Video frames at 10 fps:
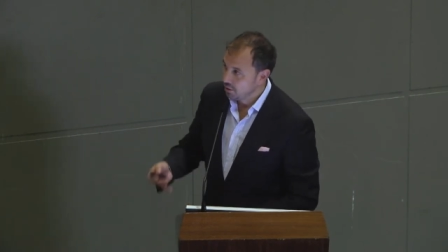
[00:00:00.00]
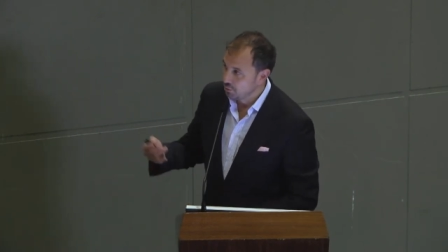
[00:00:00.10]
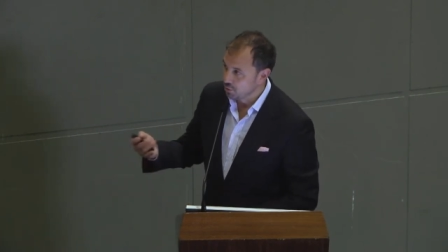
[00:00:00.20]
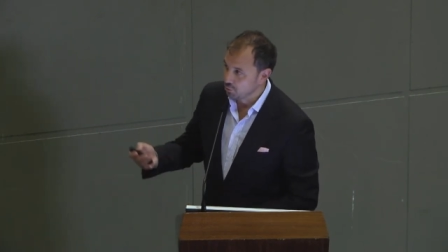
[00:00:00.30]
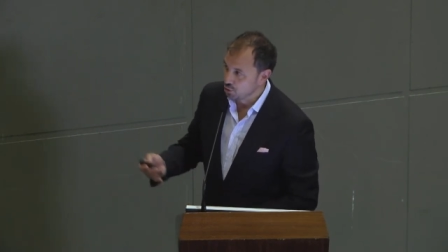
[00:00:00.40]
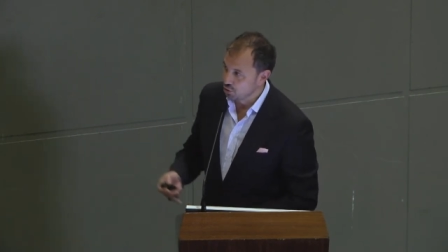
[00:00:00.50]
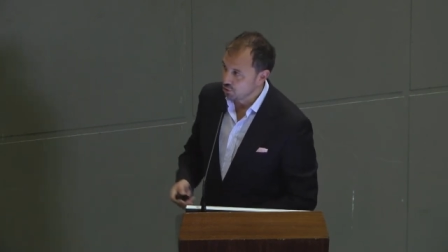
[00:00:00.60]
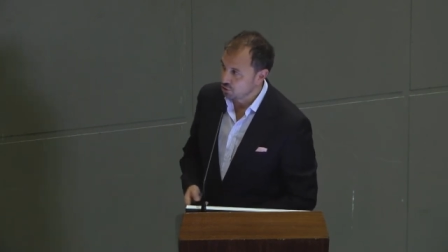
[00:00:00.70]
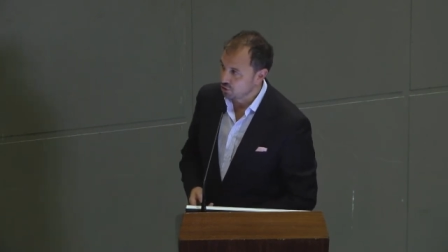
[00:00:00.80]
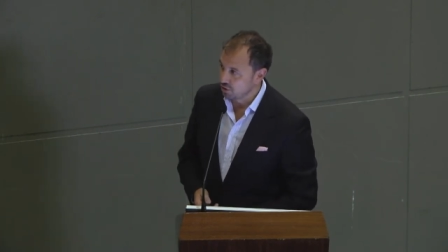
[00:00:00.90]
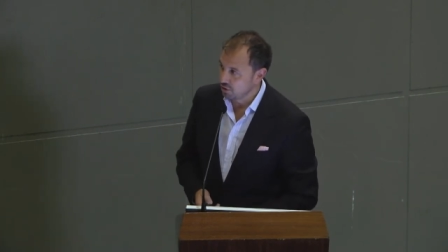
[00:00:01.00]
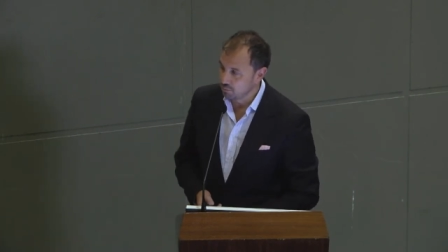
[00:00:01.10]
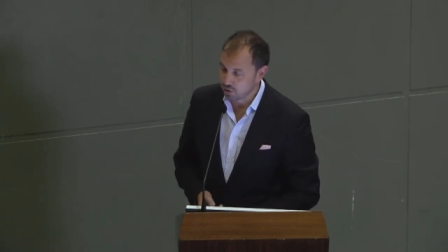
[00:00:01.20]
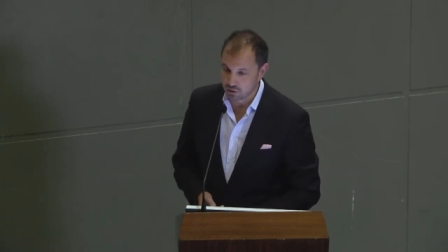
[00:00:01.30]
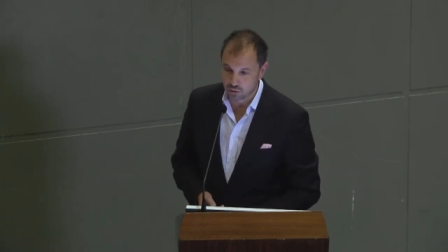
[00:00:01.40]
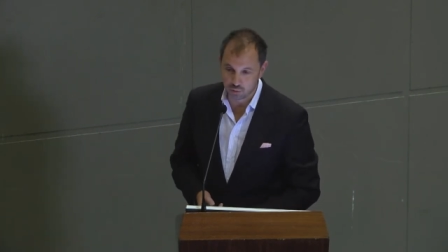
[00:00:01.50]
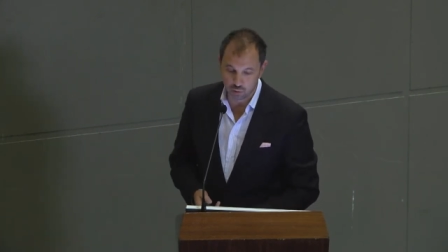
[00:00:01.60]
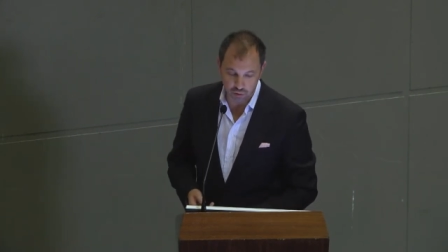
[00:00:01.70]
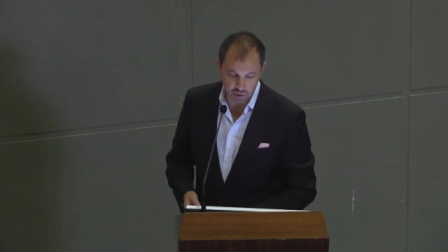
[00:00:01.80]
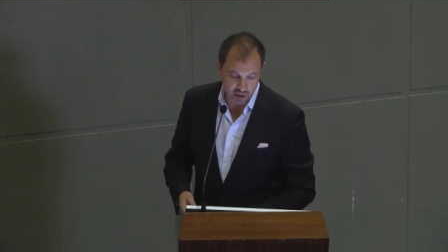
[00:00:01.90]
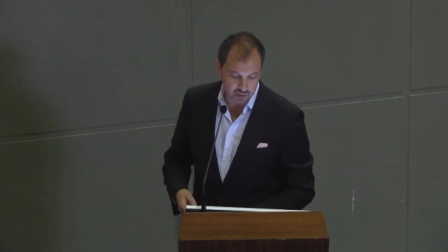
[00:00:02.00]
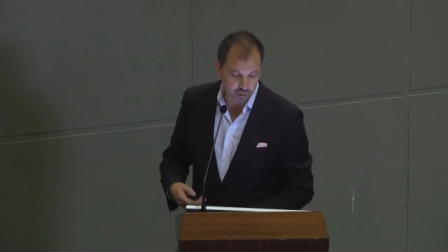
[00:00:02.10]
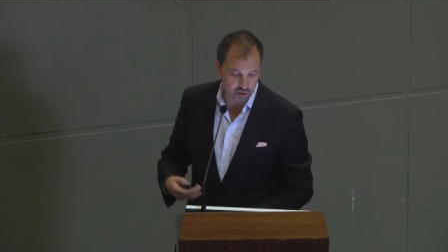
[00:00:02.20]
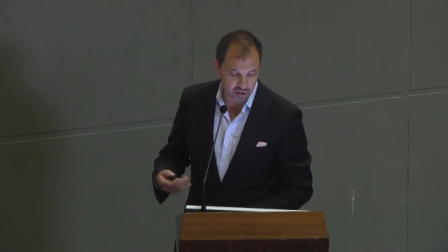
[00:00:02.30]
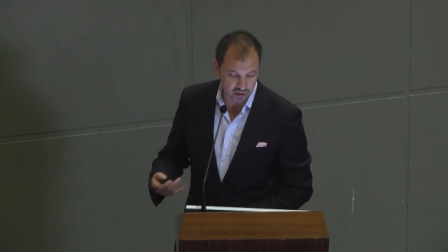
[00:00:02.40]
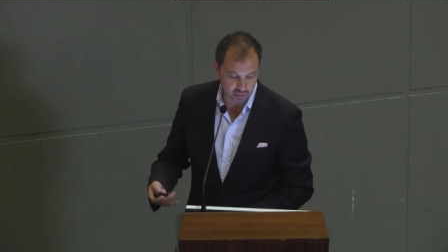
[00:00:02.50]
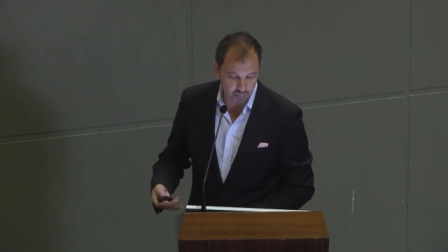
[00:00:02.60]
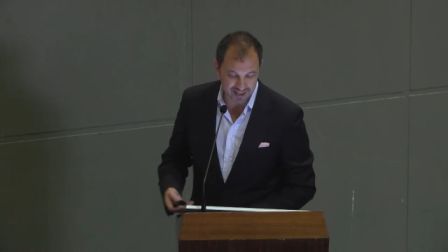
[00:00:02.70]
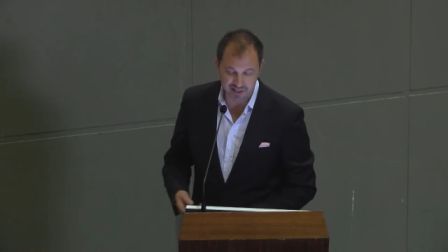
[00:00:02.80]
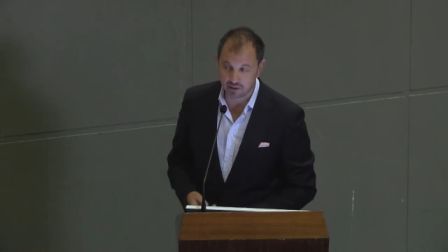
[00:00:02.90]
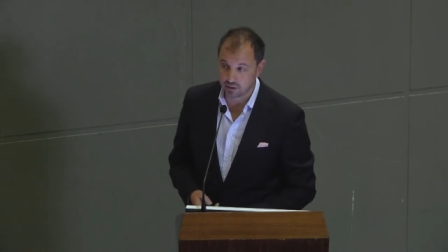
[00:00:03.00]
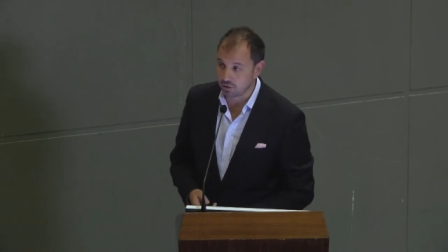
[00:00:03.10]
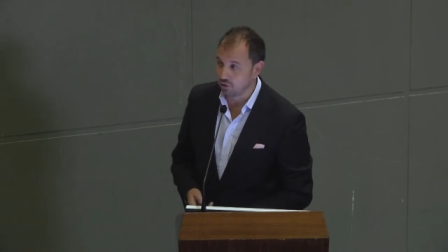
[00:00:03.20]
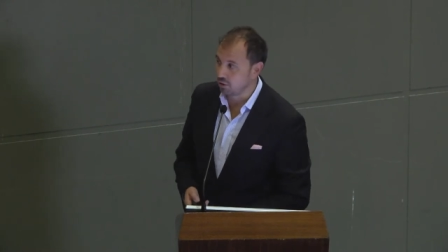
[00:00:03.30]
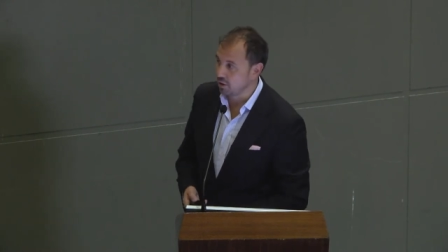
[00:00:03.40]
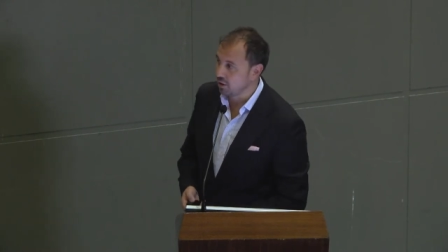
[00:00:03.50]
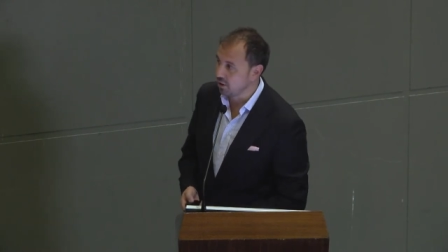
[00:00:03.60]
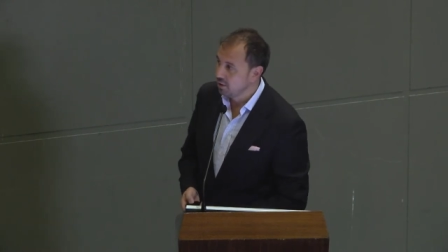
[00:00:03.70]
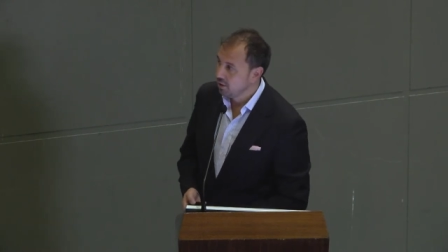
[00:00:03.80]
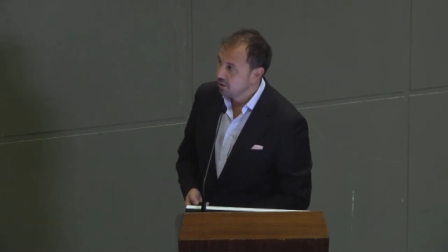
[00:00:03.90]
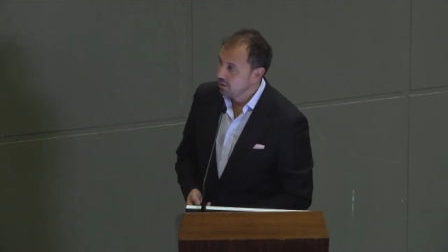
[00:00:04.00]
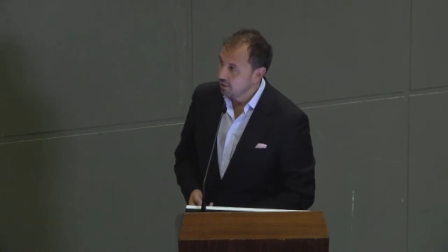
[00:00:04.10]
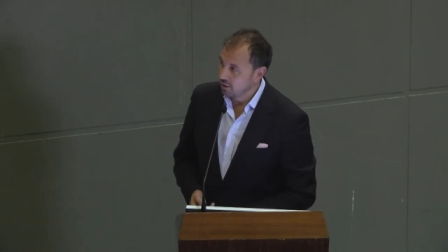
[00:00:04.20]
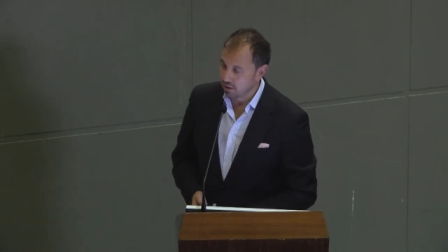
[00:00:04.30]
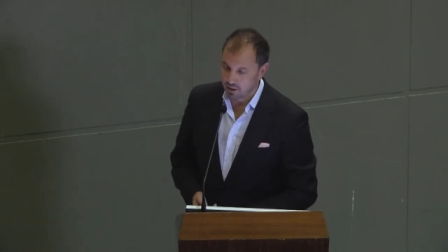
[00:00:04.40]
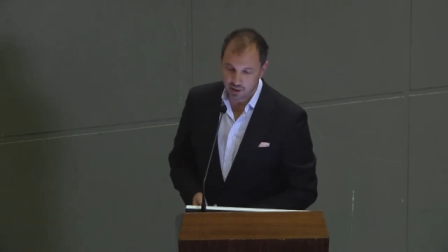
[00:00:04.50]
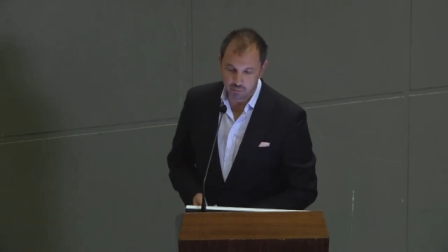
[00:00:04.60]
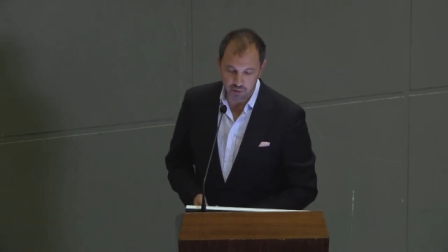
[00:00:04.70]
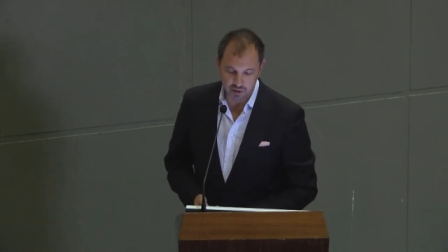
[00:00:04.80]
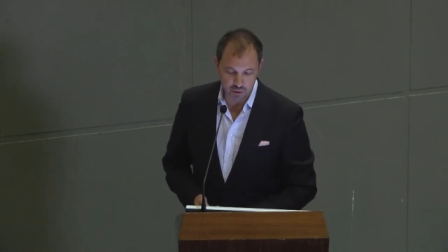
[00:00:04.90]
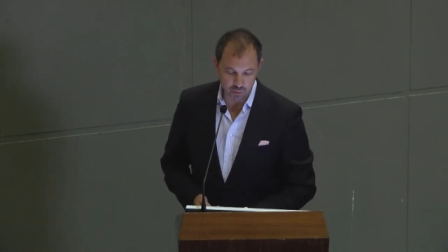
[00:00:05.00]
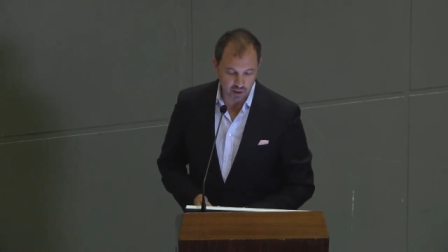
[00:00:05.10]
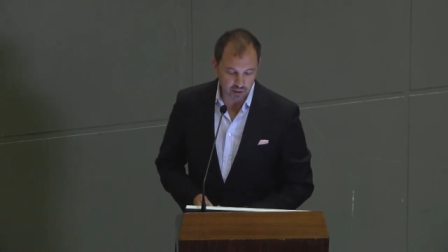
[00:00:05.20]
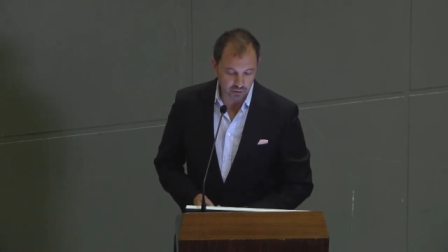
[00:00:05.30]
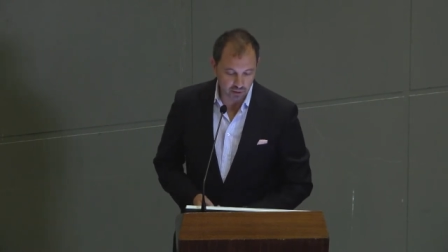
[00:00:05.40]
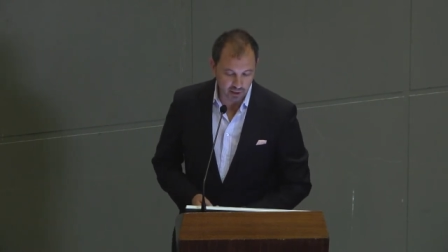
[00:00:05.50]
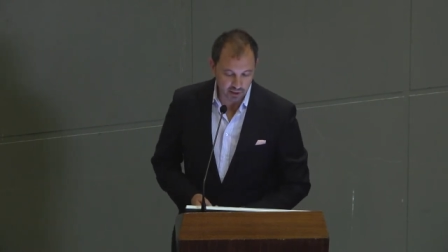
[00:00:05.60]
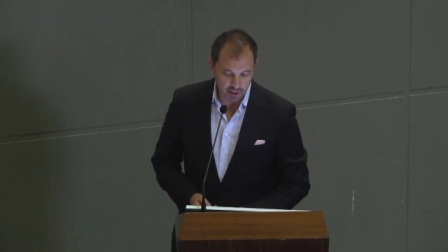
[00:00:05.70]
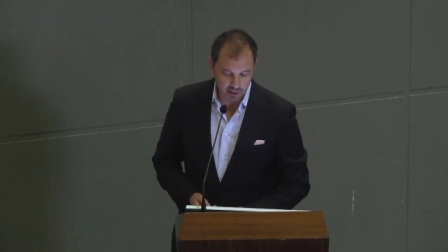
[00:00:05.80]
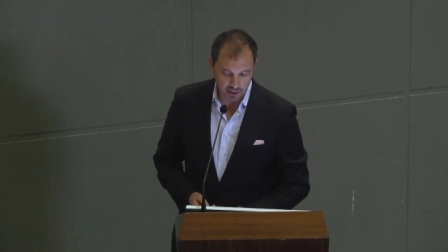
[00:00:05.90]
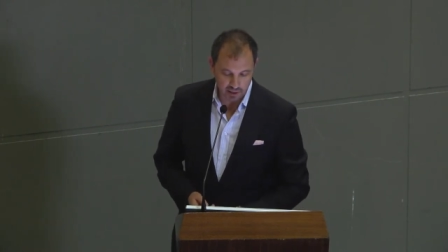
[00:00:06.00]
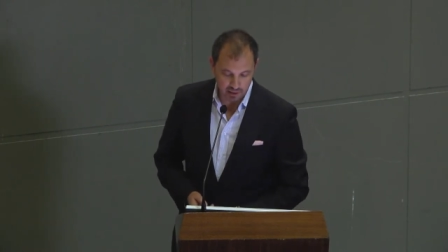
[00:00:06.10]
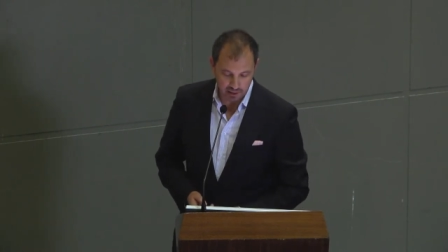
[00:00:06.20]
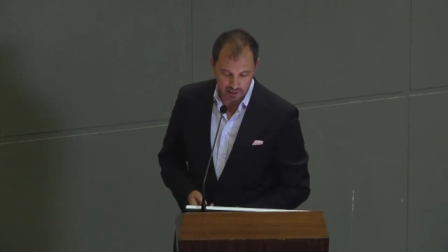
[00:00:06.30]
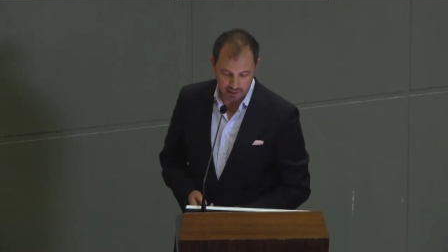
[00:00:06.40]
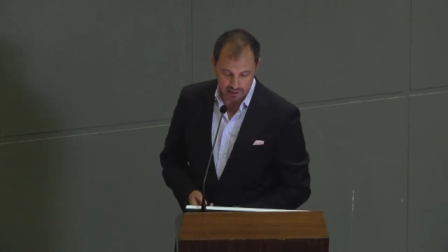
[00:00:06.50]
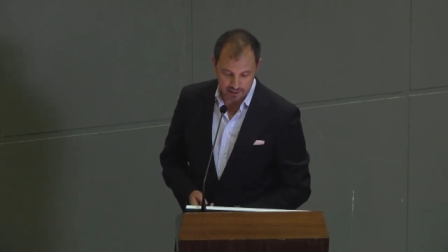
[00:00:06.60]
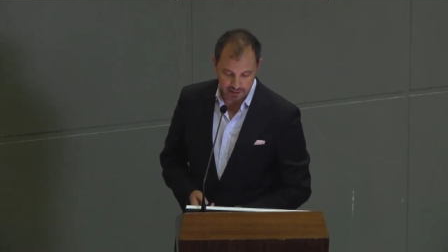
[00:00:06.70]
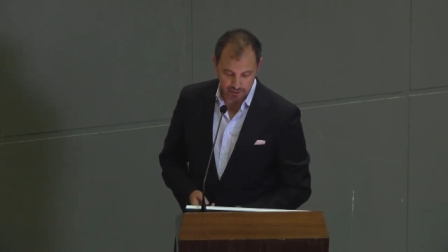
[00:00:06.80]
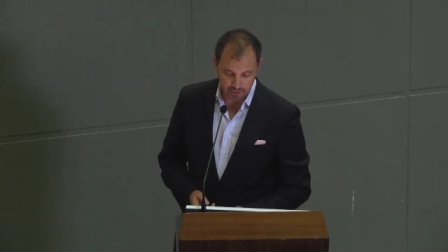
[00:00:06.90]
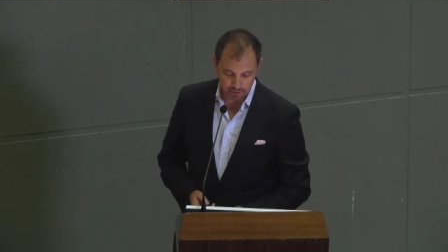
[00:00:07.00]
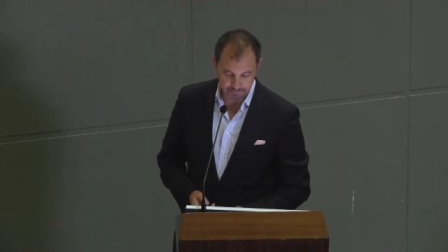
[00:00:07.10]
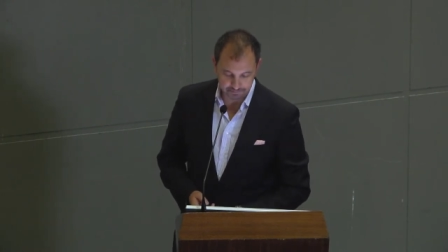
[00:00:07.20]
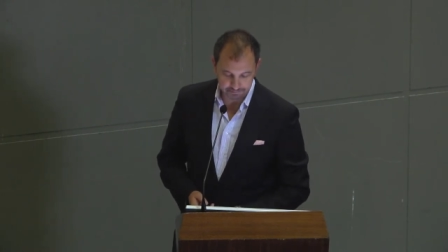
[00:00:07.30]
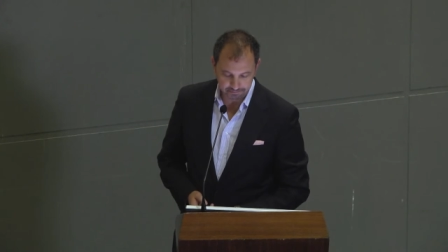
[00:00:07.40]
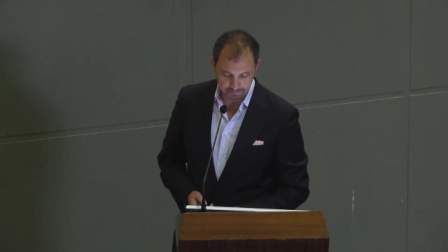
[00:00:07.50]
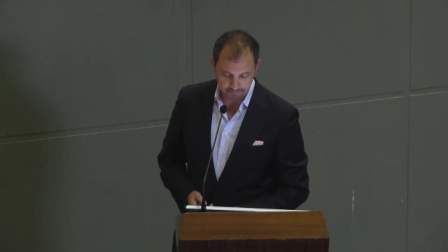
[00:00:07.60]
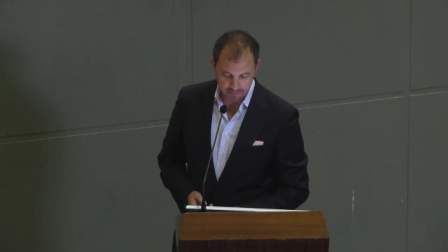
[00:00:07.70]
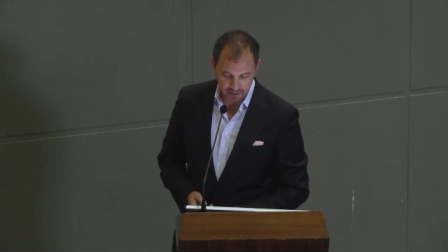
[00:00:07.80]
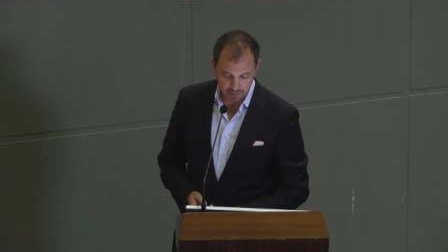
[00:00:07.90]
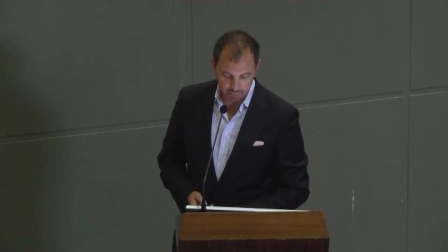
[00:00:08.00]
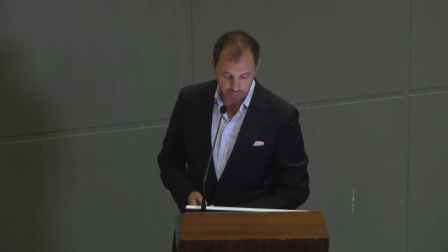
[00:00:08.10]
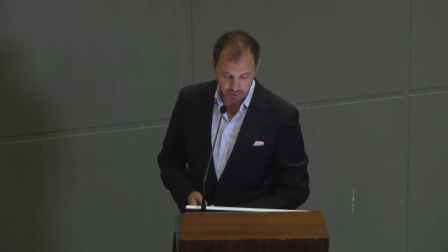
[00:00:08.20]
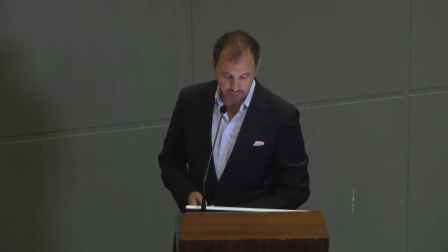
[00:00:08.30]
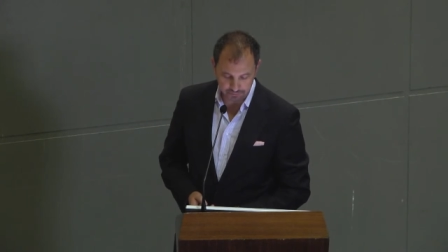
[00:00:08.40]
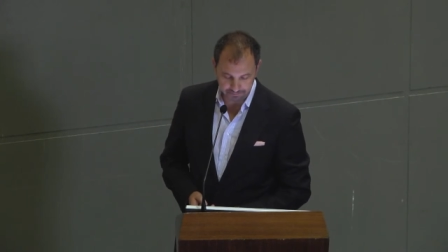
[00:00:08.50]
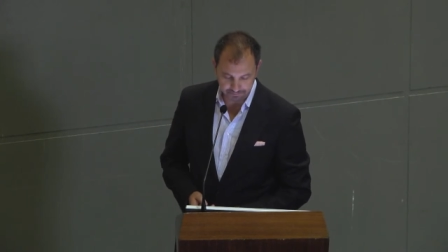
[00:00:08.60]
pues muchos, eh, muchas consultoras, muchas empresas de tecnología que quieren aportar su granito de arena al, al sector. Bueno,